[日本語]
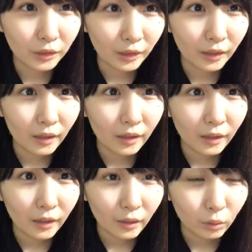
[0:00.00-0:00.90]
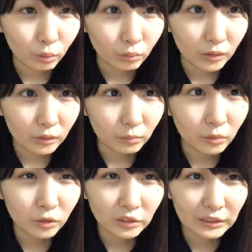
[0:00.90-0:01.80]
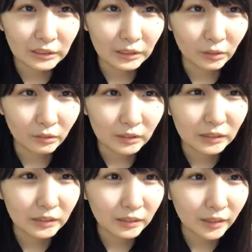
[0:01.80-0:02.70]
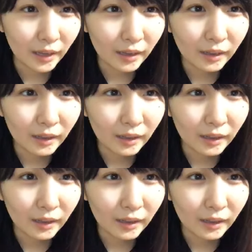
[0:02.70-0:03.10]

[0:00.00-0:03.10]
てそうあともう一つあったの忘れちゃった